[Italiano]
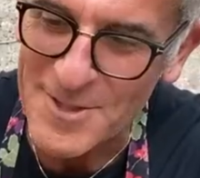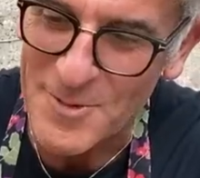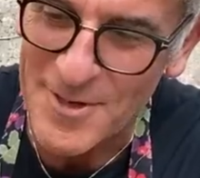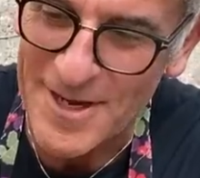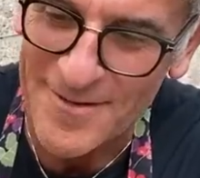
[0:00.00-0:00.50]
di
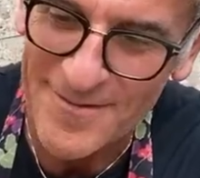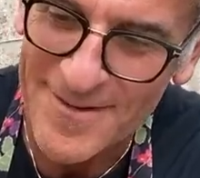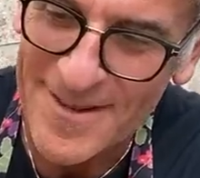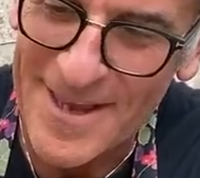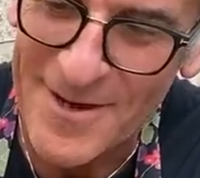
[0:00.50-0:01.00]
zucca,
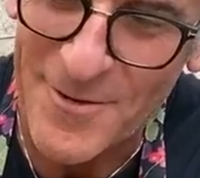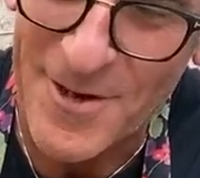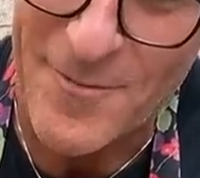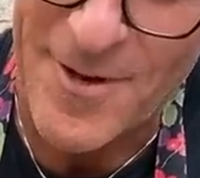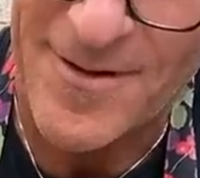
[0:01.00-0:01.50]

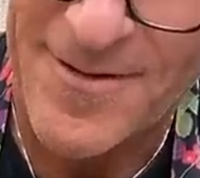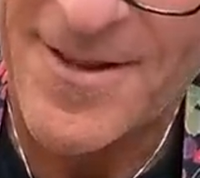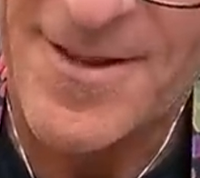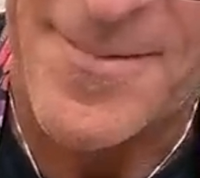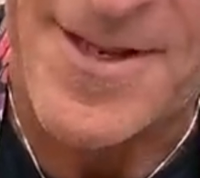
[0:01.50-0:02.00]
eccoli qua,
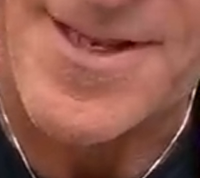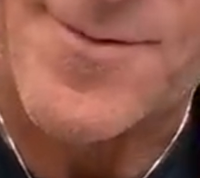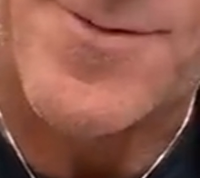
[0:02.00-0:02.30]
prendiamo